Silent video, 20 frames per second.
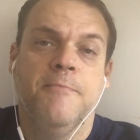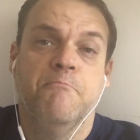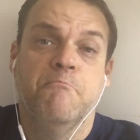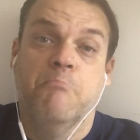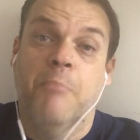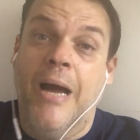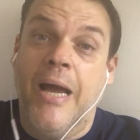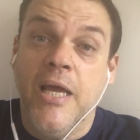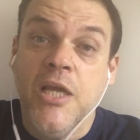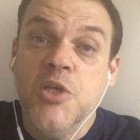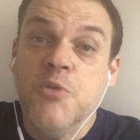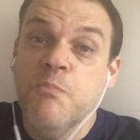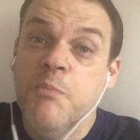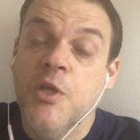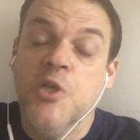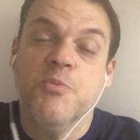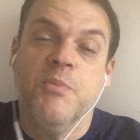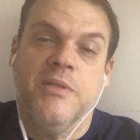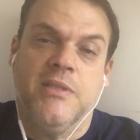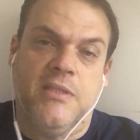mas
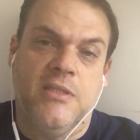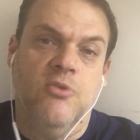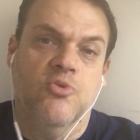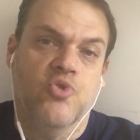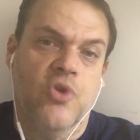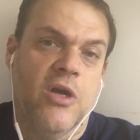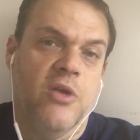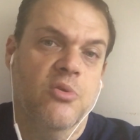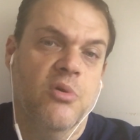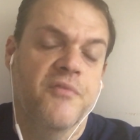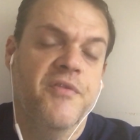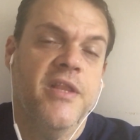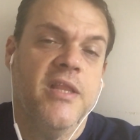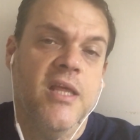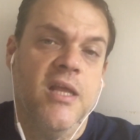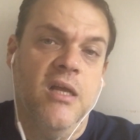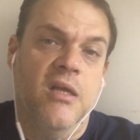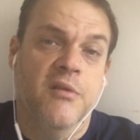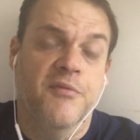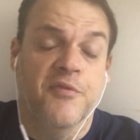mesmo assim é um jogador
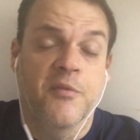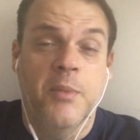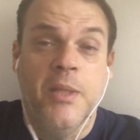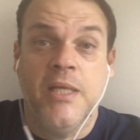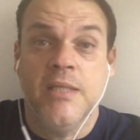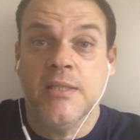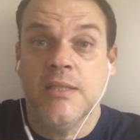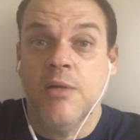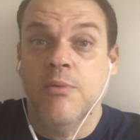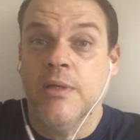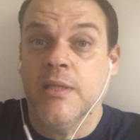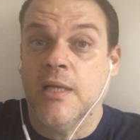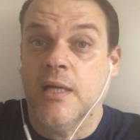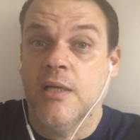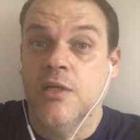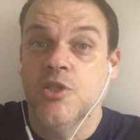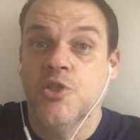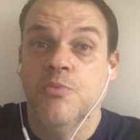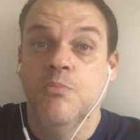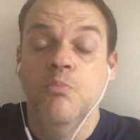veterano. O Fluminense tem um
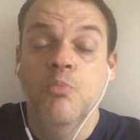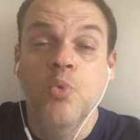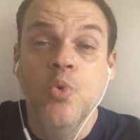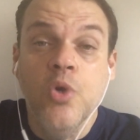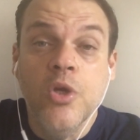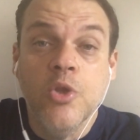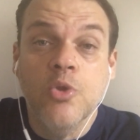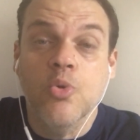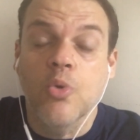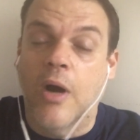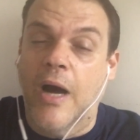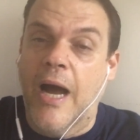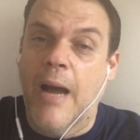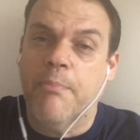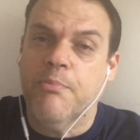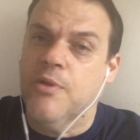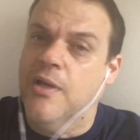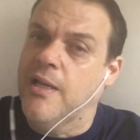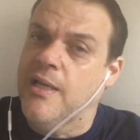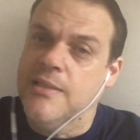atacante muito
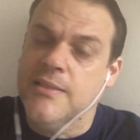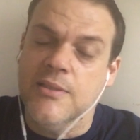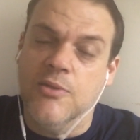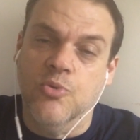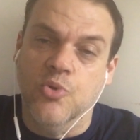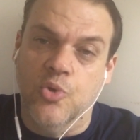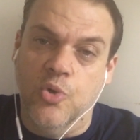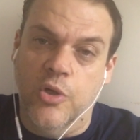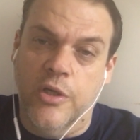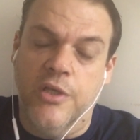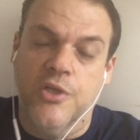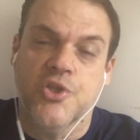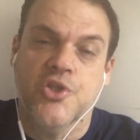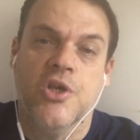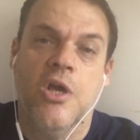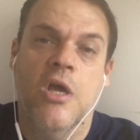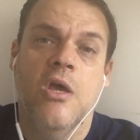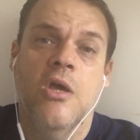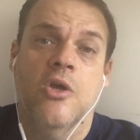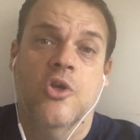rápido, aliás, são
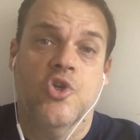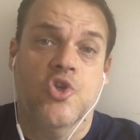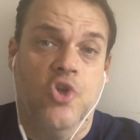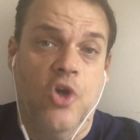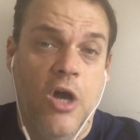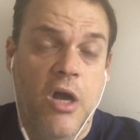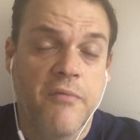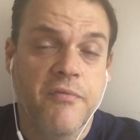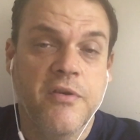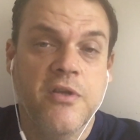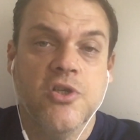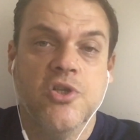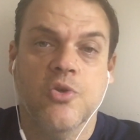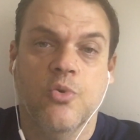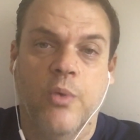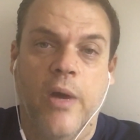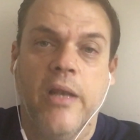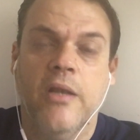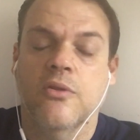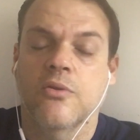dois jovens,
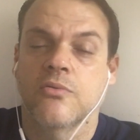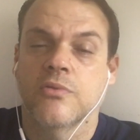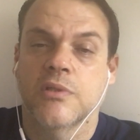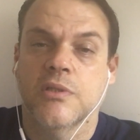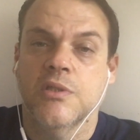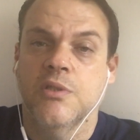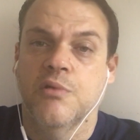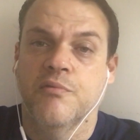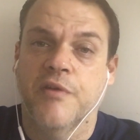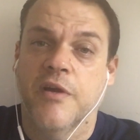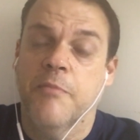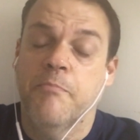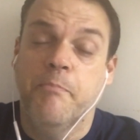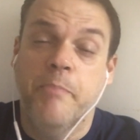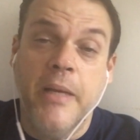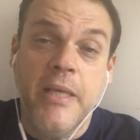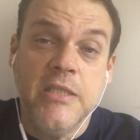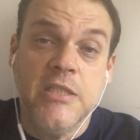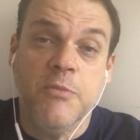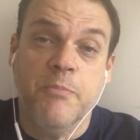Wellington Silva e
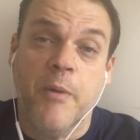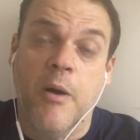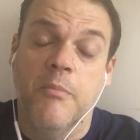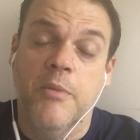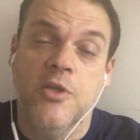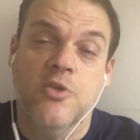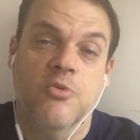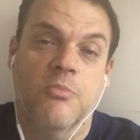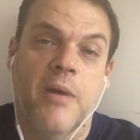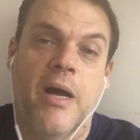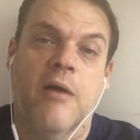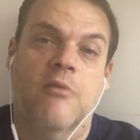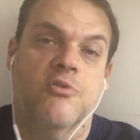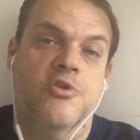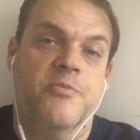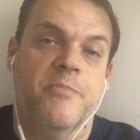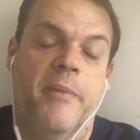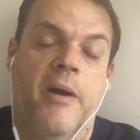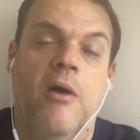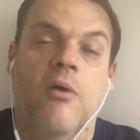principalmente o
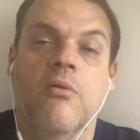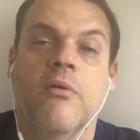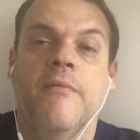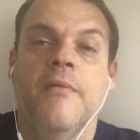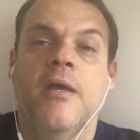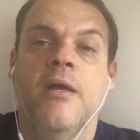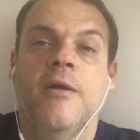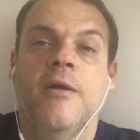Marcos Paulo.